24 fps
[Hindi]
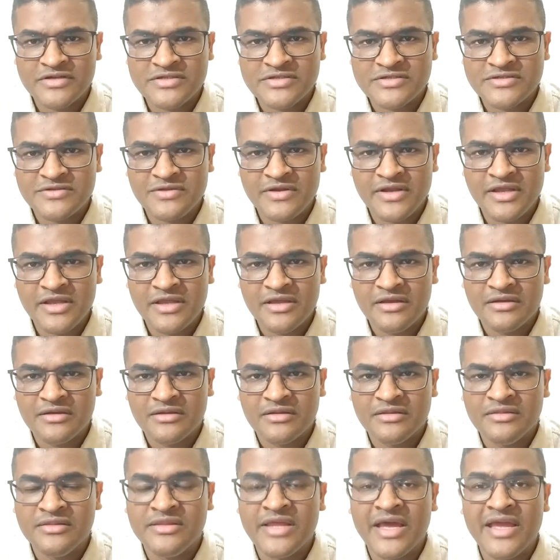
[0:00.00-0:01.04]
स्त्री
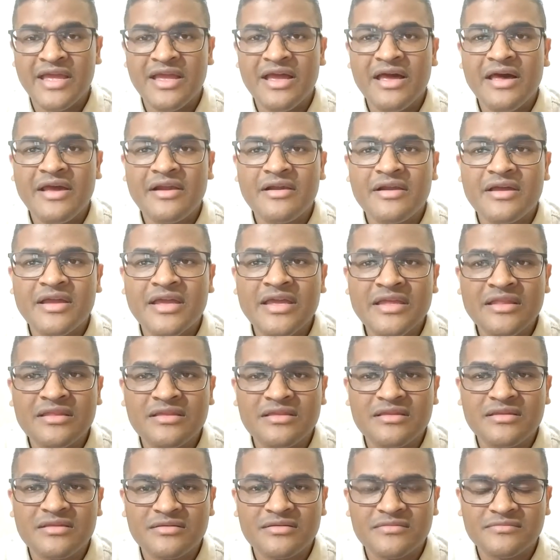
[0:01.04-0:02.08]
दया रहित
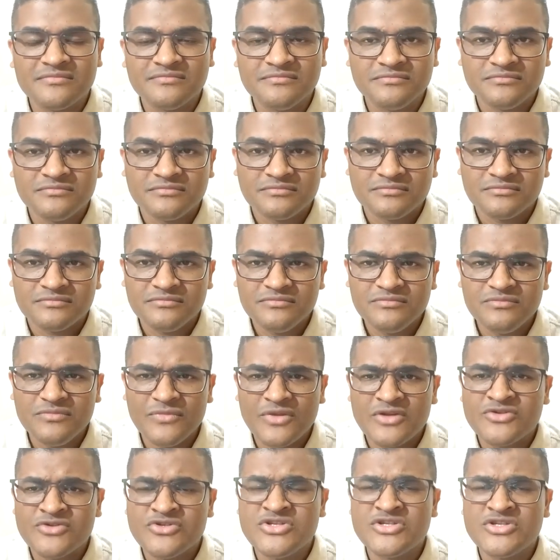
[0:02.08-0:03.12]

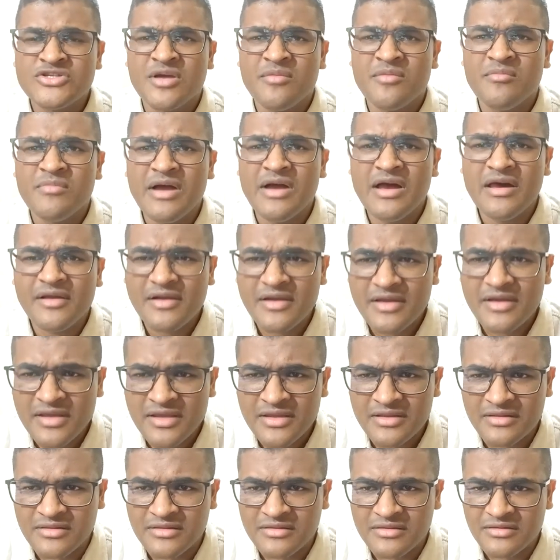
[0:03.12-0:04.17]
क्षमा
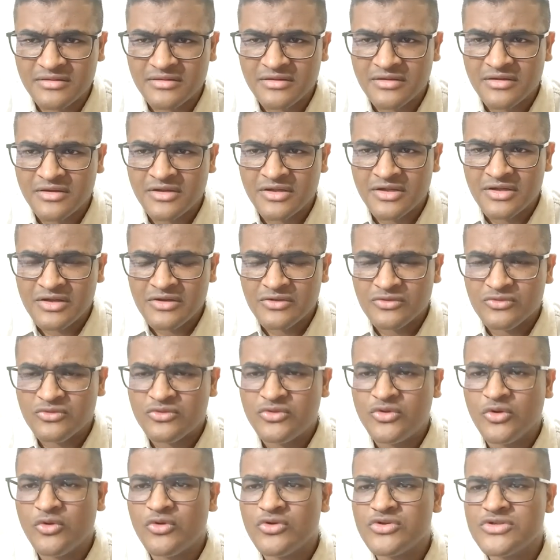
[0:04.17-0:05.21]
रहित
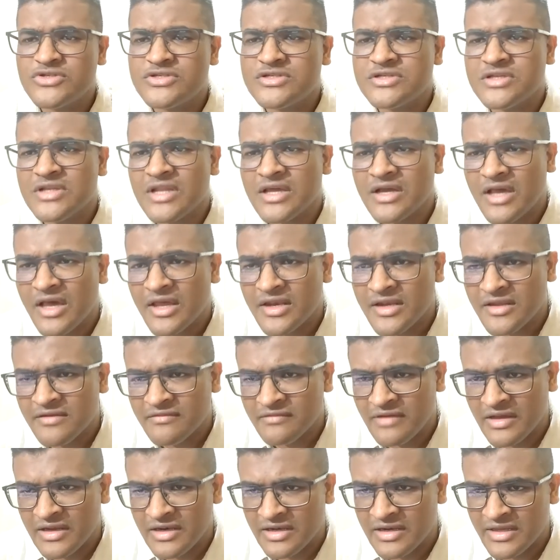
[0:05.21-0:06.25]
दोष लगाने
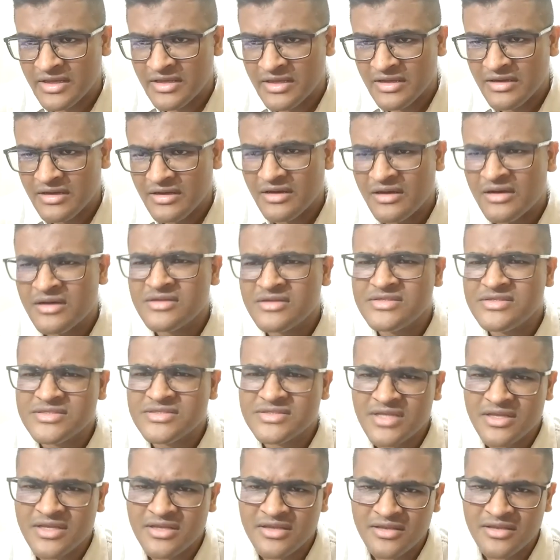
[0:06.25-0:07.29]
वाले
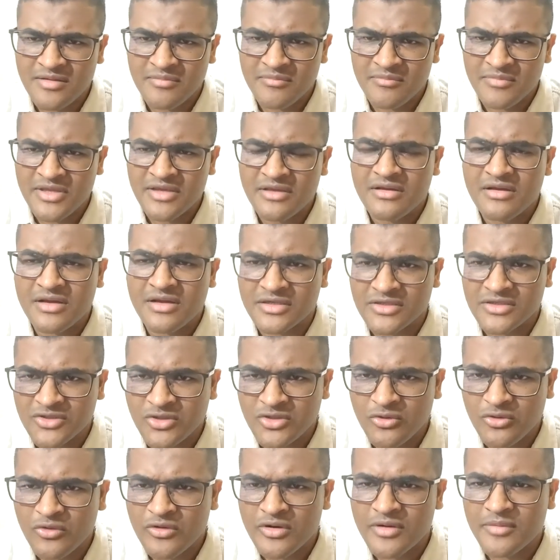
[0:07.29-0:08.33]
असंयमी
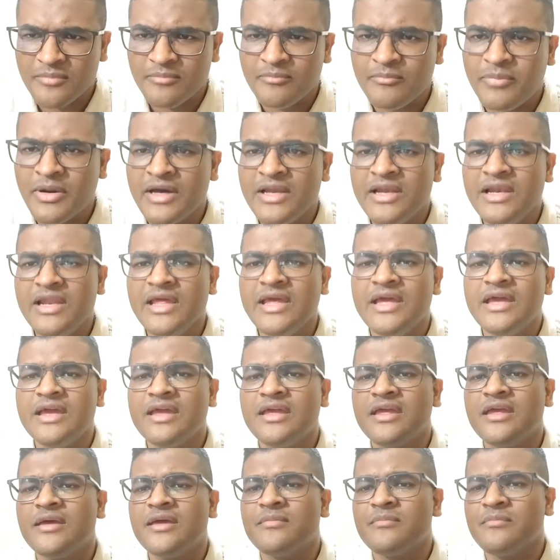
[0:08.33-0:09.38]
कठोर भले
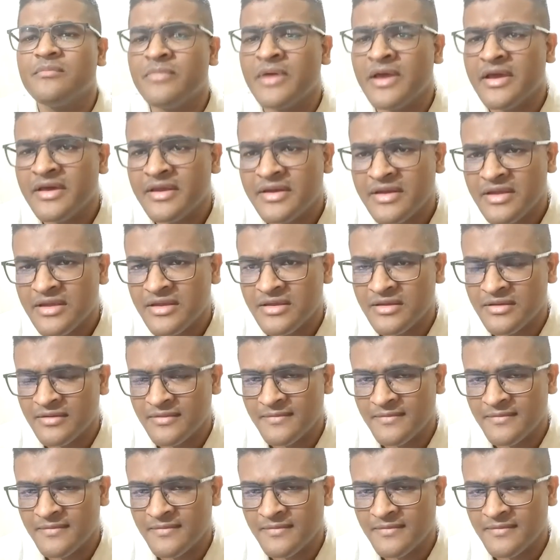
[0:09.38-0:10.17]
के बैरी